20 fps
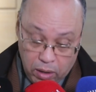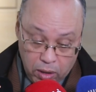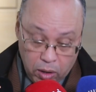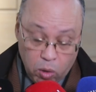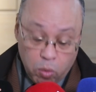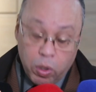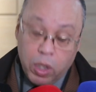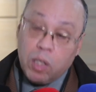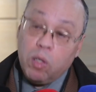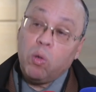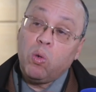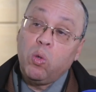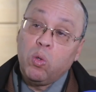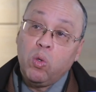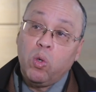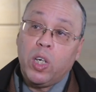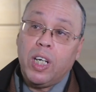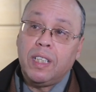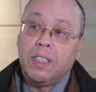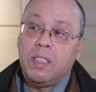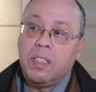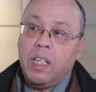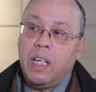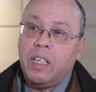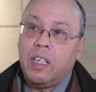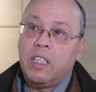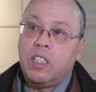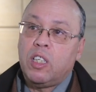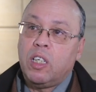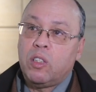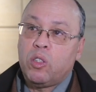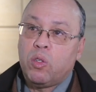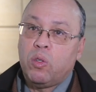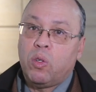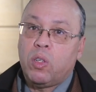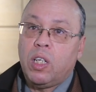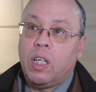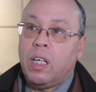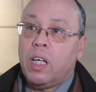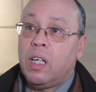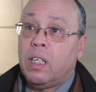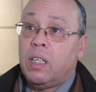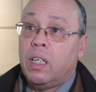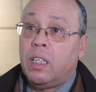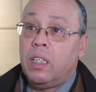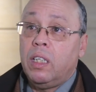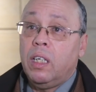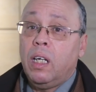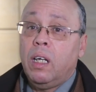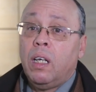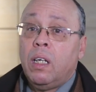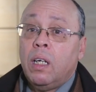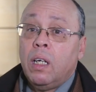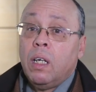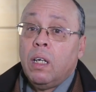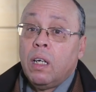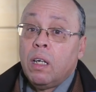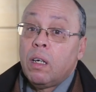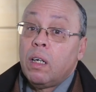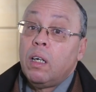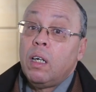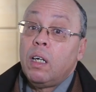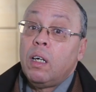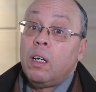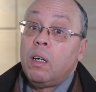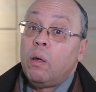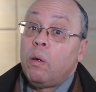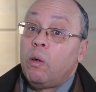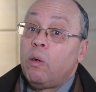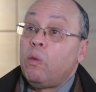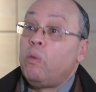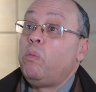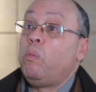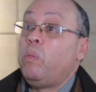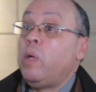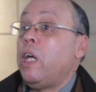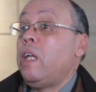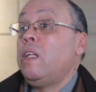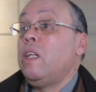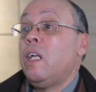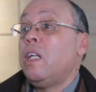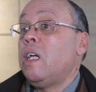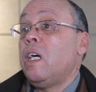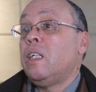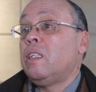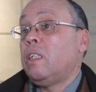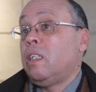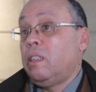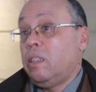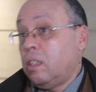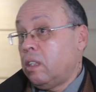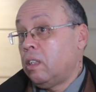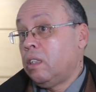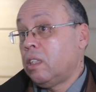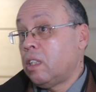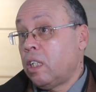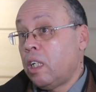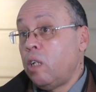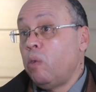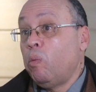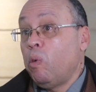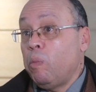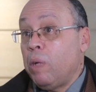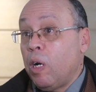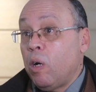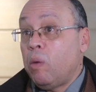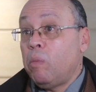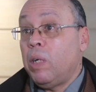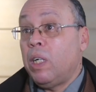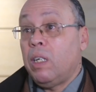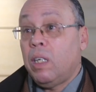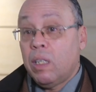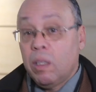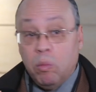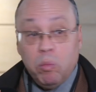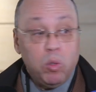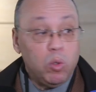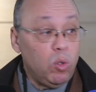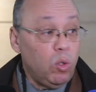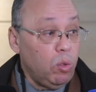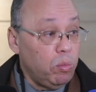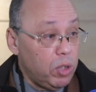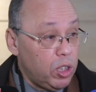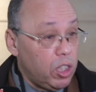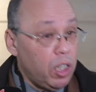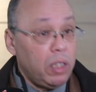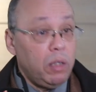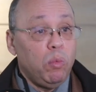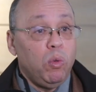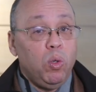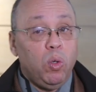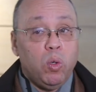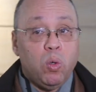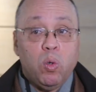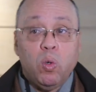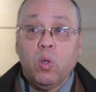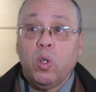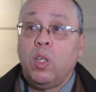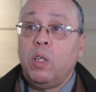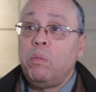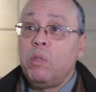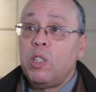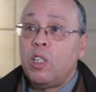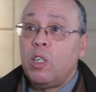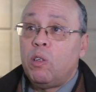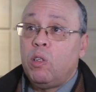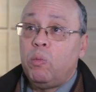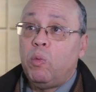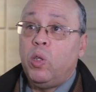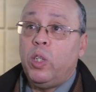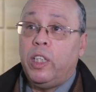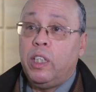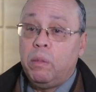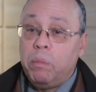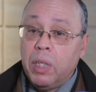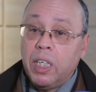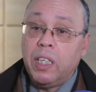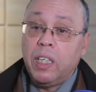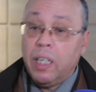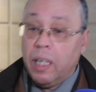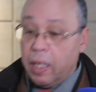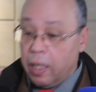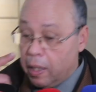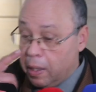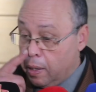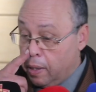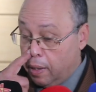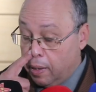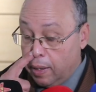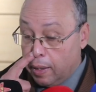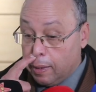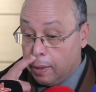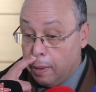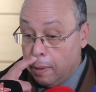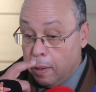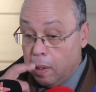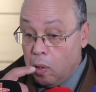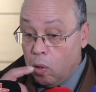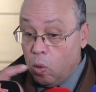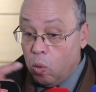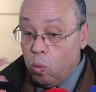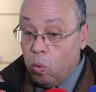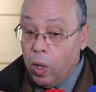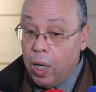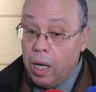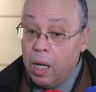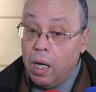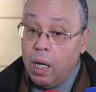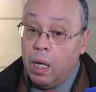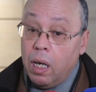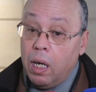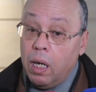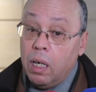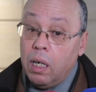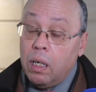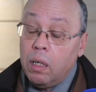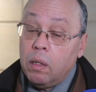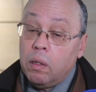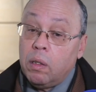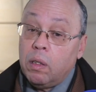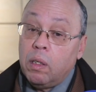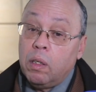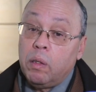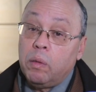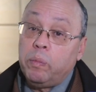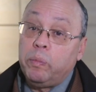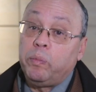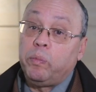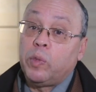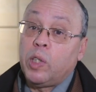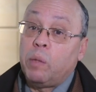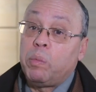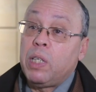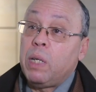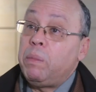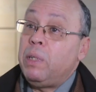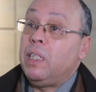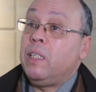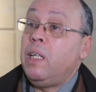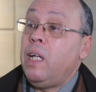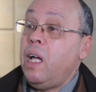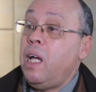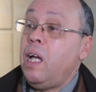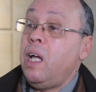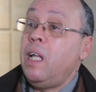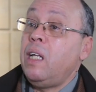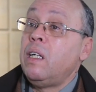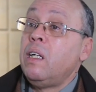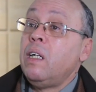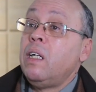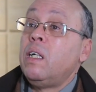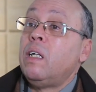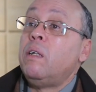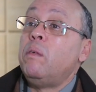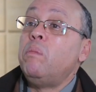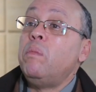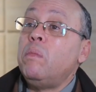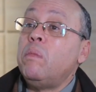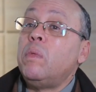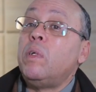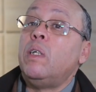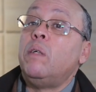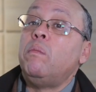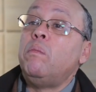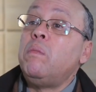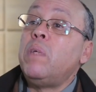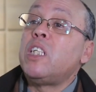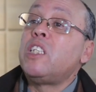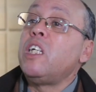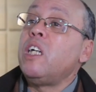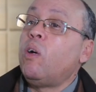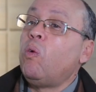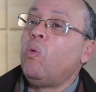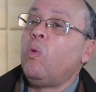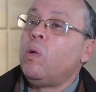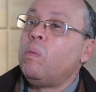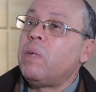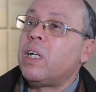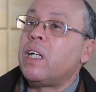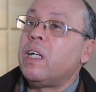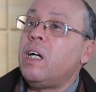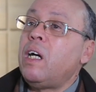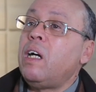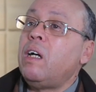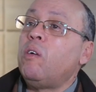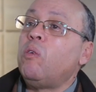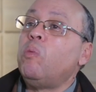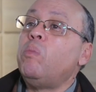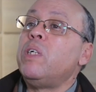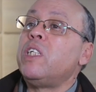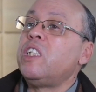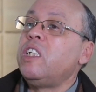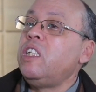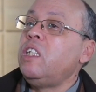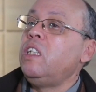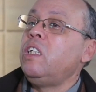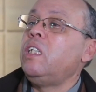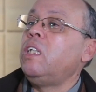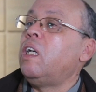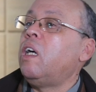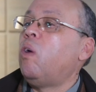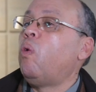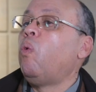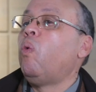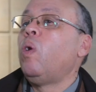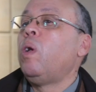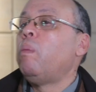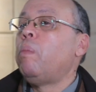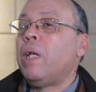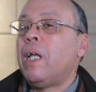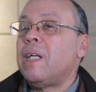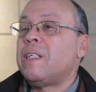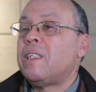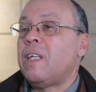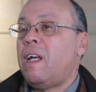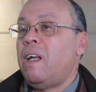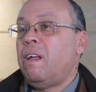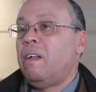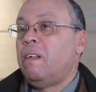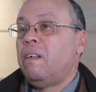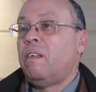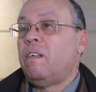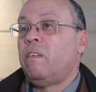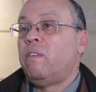تقويه القدرات نتاع رجال الشرطه القضائيه آه، باننا نتكلموا معاهم على هذا الموضوع من جانبه الحقوقي من جانبه العلمي الى غير ذلك وبطبيعه آه، الحال ماشي اول مره وماشي اول بلاصه